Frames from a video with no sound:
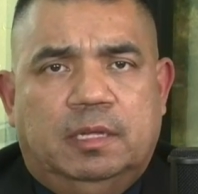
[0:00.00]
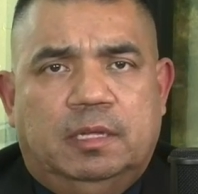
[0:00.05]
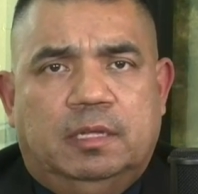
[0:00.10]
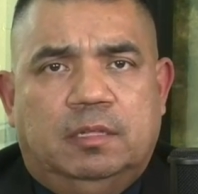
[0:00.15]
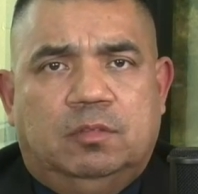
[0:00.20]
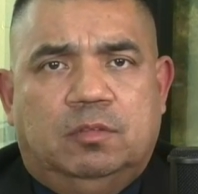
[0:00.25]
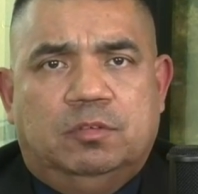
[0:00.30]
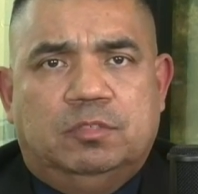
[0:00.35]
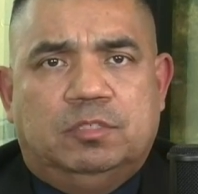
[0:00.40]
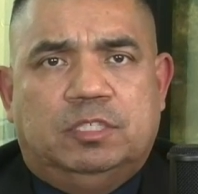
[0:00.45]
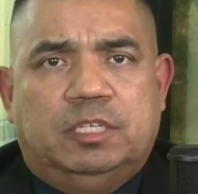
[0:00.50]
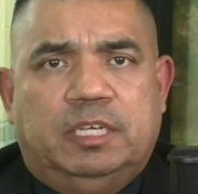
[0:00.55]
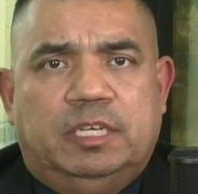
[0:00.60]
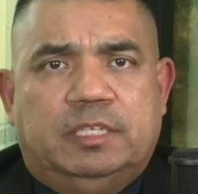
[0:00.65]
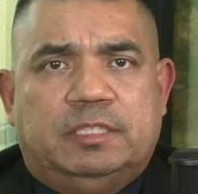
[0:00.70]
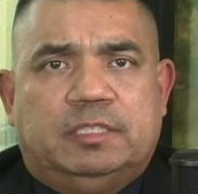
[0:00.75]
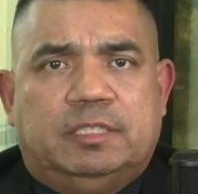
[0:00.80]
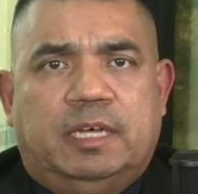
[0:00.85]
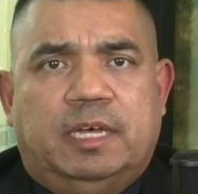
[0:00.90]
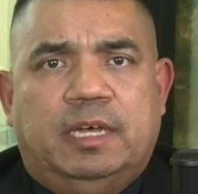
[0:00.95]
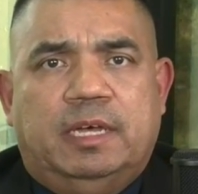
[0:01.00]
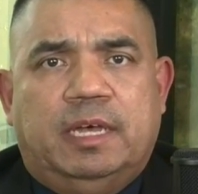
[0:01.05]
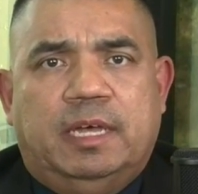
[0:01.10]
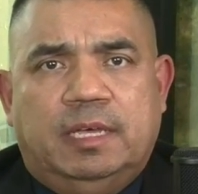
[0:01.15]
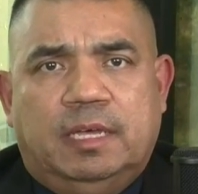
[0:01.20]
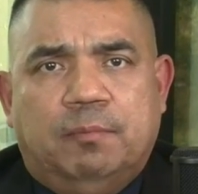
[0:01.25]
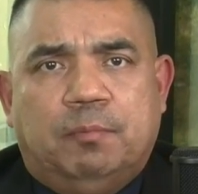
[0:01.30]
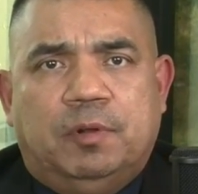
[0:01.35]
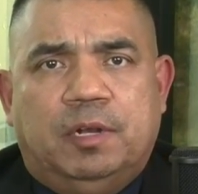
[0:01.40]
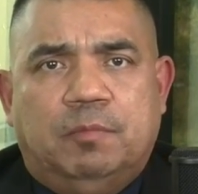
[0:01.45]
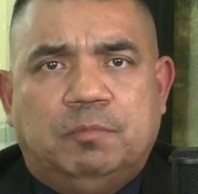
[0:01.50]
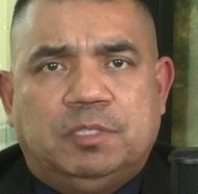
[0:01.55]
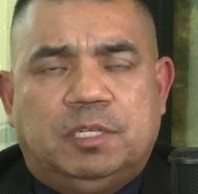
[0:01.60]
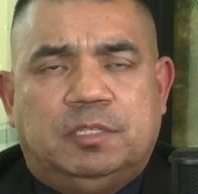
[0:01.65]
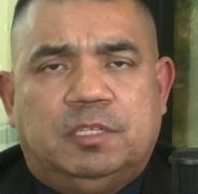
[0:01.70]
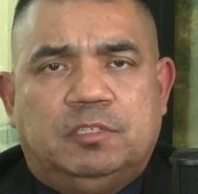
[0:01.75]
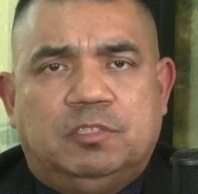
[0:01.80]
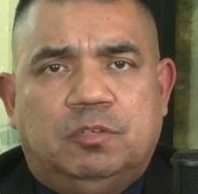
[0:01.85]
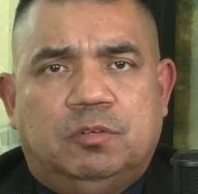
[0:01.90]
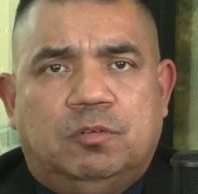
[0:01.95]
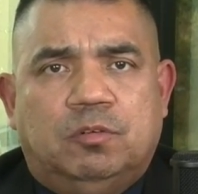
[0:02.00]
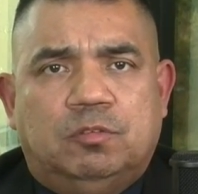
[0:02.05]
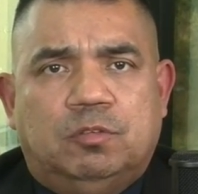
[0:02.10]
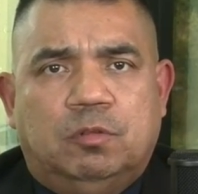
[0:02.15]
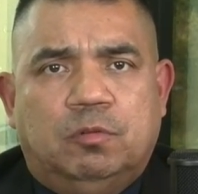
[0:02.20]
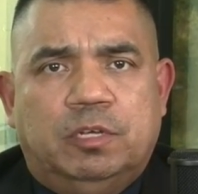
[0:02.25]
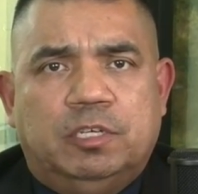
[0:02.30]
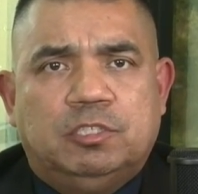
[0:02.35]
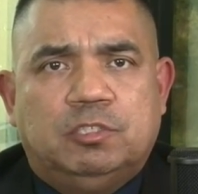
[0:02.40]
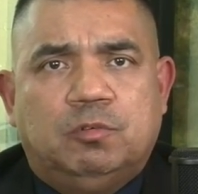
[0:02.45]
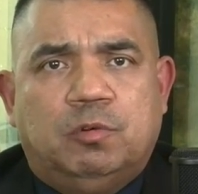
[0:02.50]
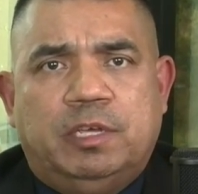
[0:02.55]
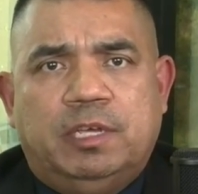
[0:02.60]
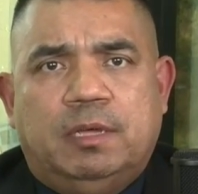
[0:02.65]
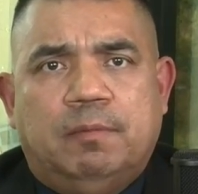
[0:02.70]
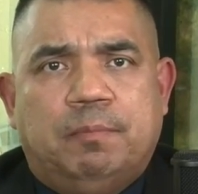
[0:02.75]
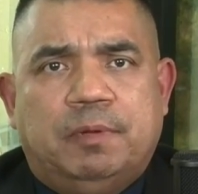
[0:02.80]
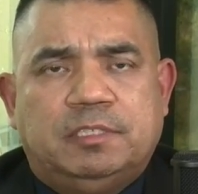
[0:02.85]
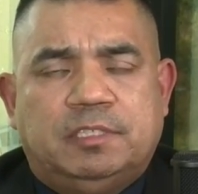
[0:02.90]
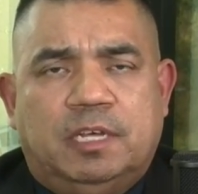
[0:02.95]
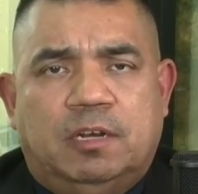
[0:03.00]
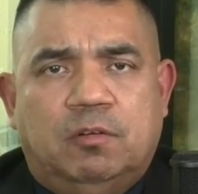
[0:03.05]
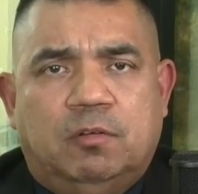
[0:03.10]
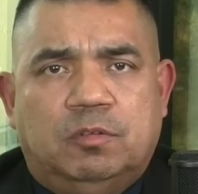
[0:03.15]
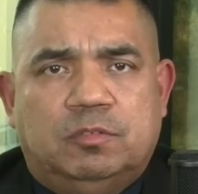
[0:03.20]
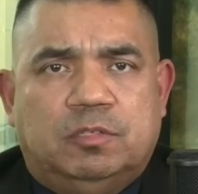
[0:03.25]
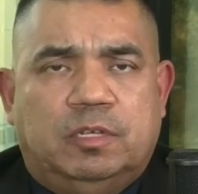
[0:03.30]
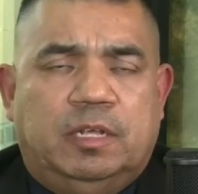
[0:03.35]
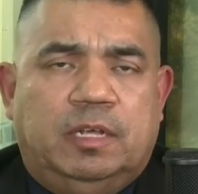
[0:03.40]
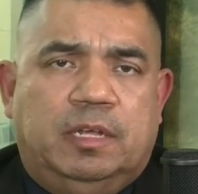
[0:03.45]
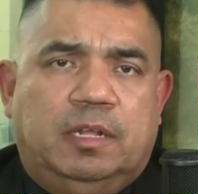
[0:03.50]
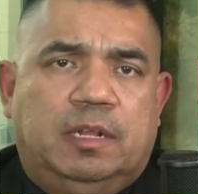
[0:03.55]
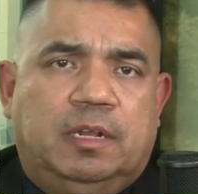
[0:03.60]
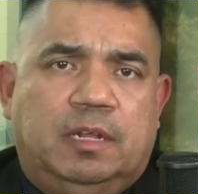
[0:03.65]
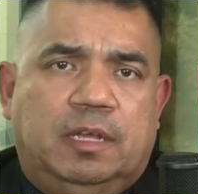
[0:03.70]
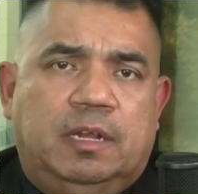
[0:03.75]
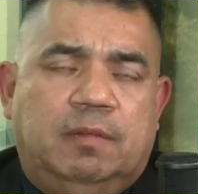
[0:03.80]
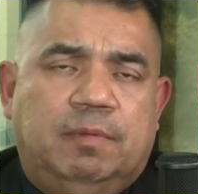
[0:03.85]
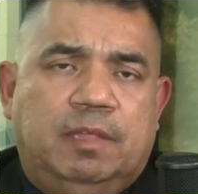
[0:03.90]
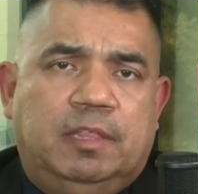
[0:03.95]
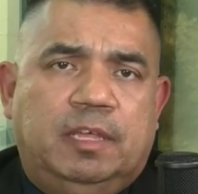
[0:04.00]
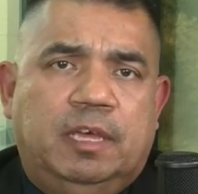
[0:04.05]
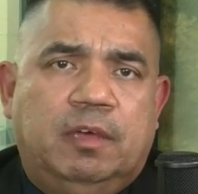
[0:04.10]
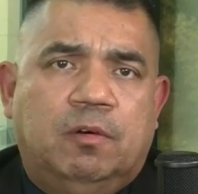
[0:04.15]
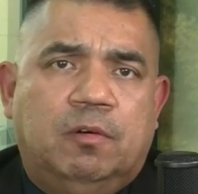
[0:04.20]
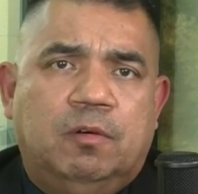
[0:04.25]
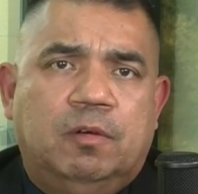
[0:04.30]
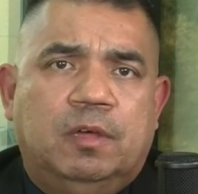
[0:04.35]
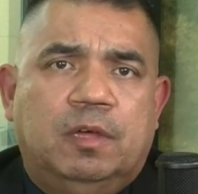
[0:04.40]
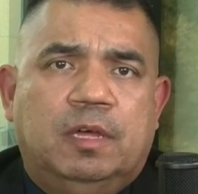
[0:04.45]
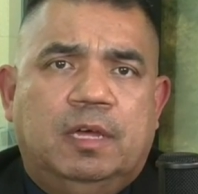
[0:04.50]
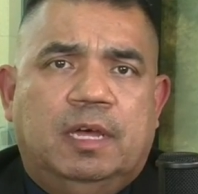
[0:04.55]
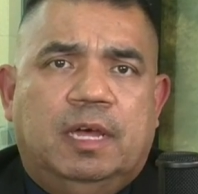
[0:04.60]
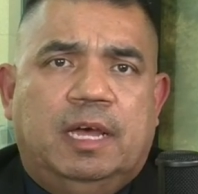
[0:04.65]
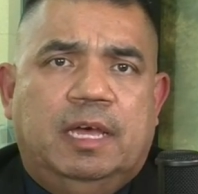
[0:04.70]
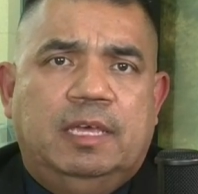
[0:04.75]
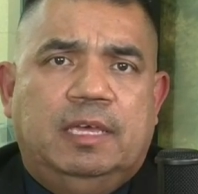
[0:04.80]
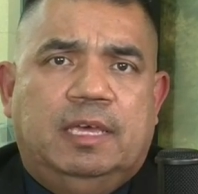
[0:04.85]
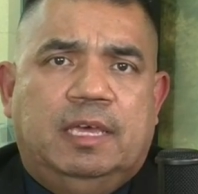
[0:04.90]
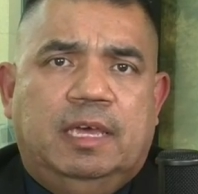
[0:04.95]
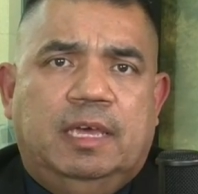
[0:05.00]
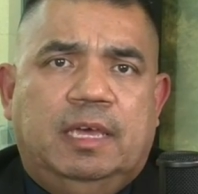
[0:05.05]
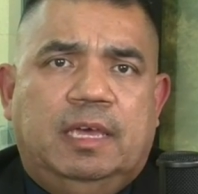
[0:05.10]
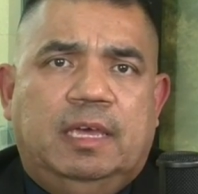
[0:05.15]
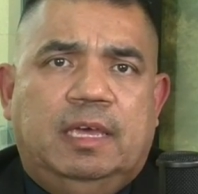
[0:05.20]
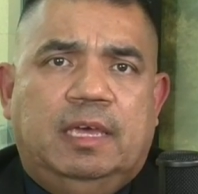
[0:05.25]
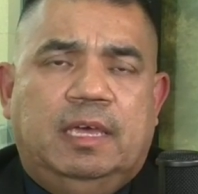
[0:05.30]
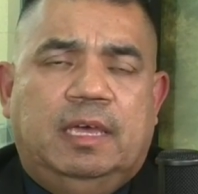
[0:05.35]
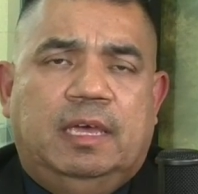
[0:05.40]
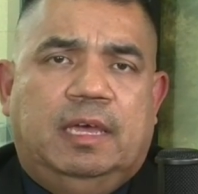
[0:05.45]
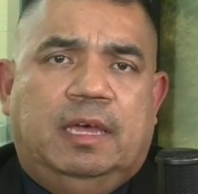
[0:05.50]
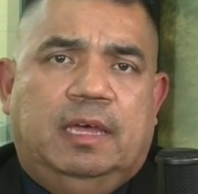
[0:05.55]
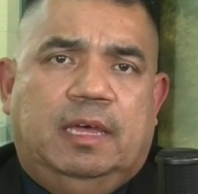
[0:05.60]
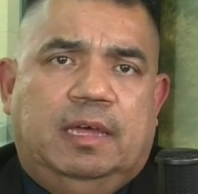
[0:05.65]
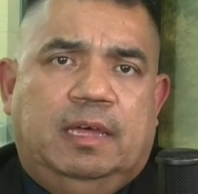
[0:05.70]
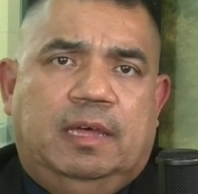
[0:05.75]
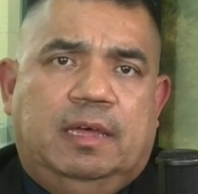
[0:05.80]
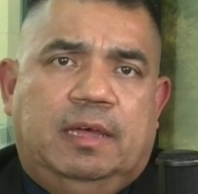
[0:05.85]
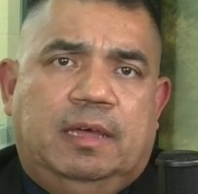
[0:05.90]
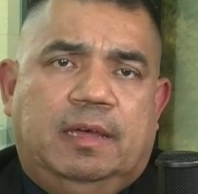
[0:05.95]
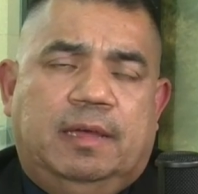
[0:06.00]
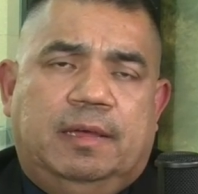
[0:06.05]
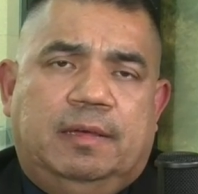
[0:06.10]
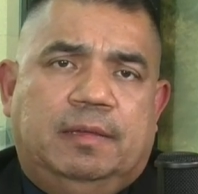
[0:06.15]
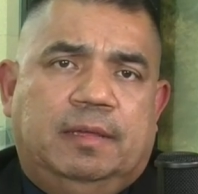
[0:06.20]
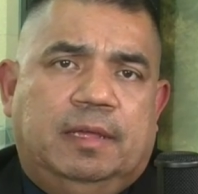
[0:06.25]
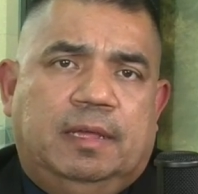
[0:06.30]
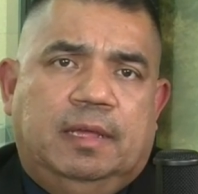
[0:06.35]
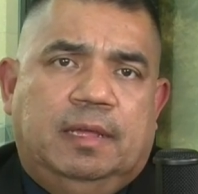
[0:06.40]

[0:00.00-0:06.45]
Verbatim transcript: Entonces, hay, que poner mucha atención con todo eso, hay que pasar el, video, hay que... Ah,